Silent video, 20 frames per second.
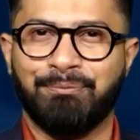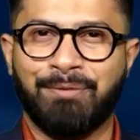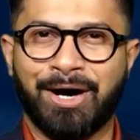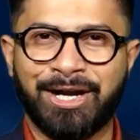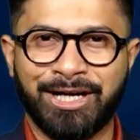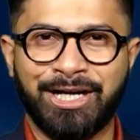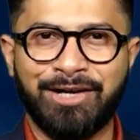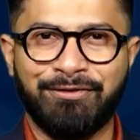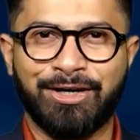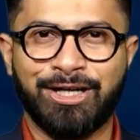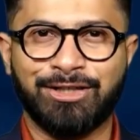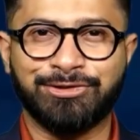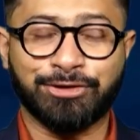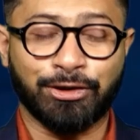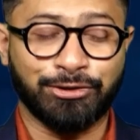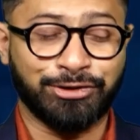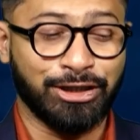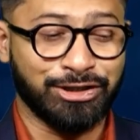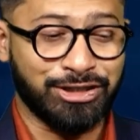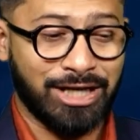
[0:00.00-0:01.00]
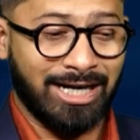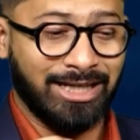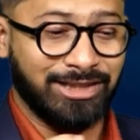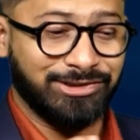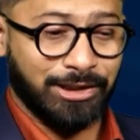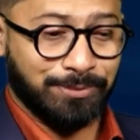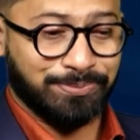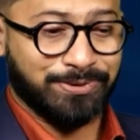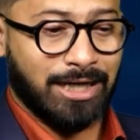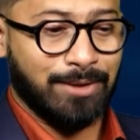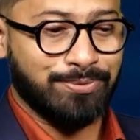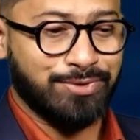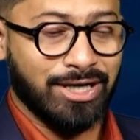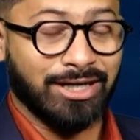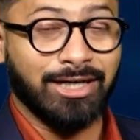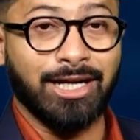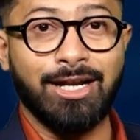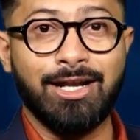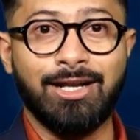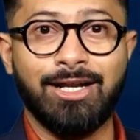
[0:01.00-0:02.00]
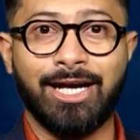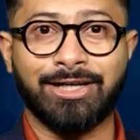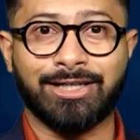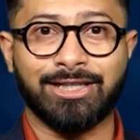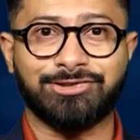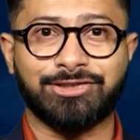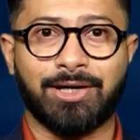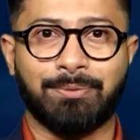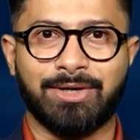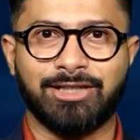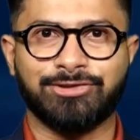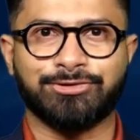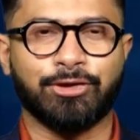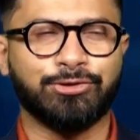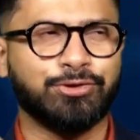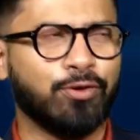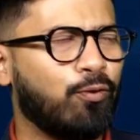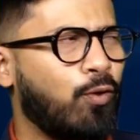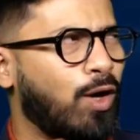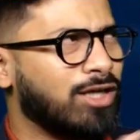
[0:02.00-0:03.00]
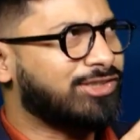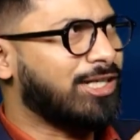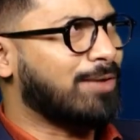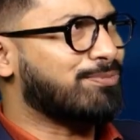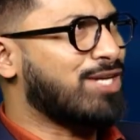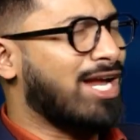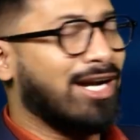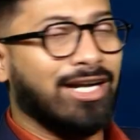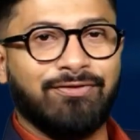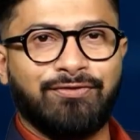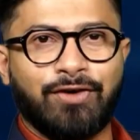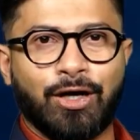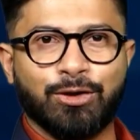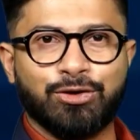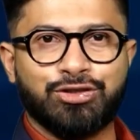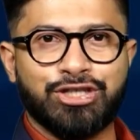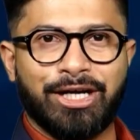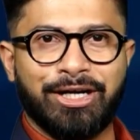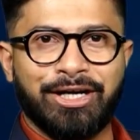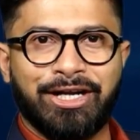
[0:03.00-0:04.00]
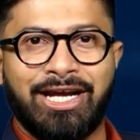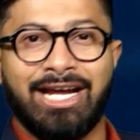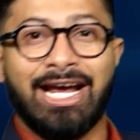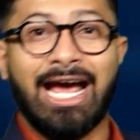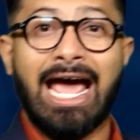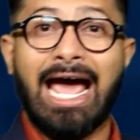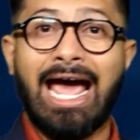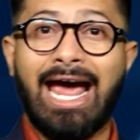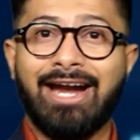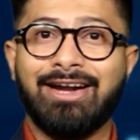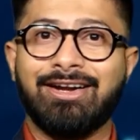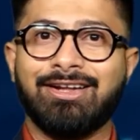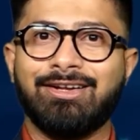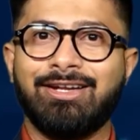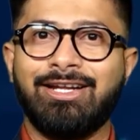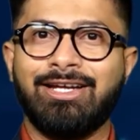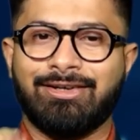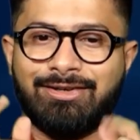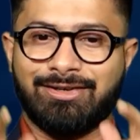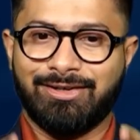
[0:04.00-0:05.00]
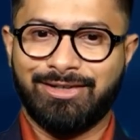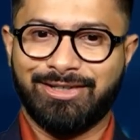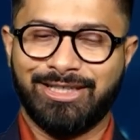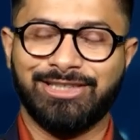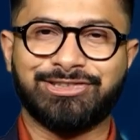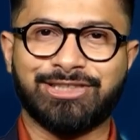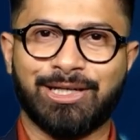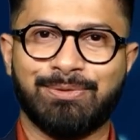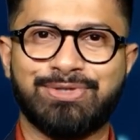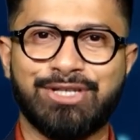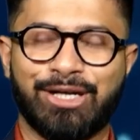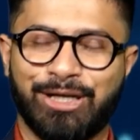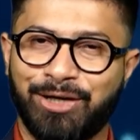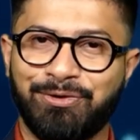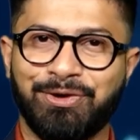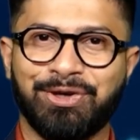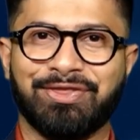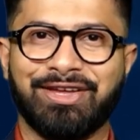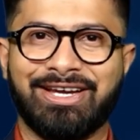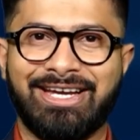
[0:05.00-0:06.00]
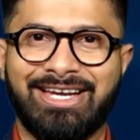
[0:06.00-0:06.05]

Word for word: మరిన్ని వీడియోస్ కోసం ఛానల్ సబ్స్క్రైబ్ చేయండి లేటెస్ట్ అప్డేట్స్ కోసం వాట్సాప్ ఛానల్ ఫాలో చేయండి అండ్ లింక్ డిస్క్రిప్షన్ లో ఉంది